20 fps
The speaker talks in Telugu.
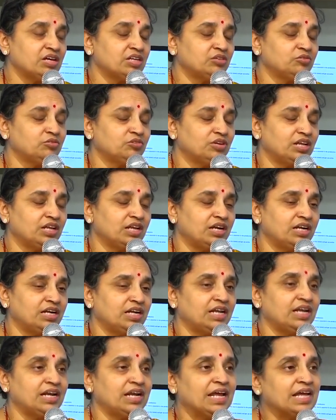ఏం
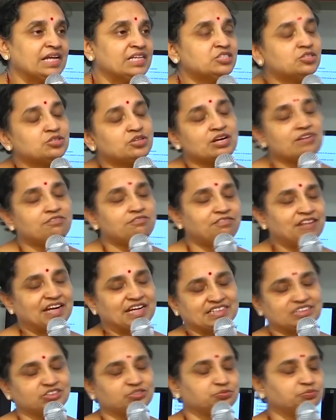కనుక్కున్నారంటే న్యాచురల్
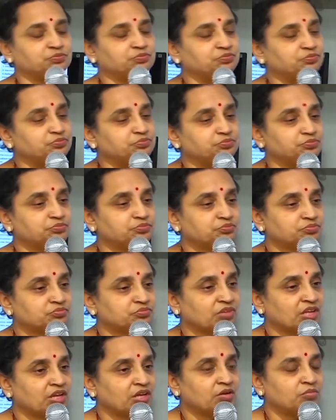ఫ్యాట్
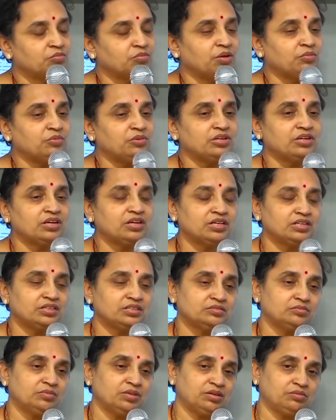మామూలుగా
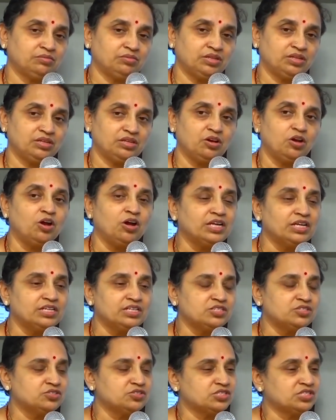మనం ఈ
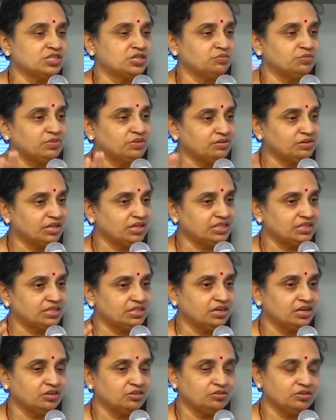ఆయిల్స్ యూస్ చేయాలి అది
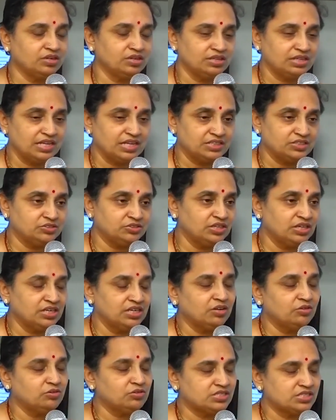కాకుండా
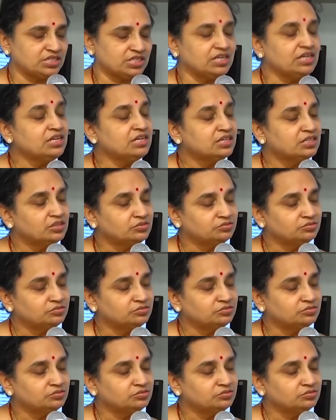గా వచ్చే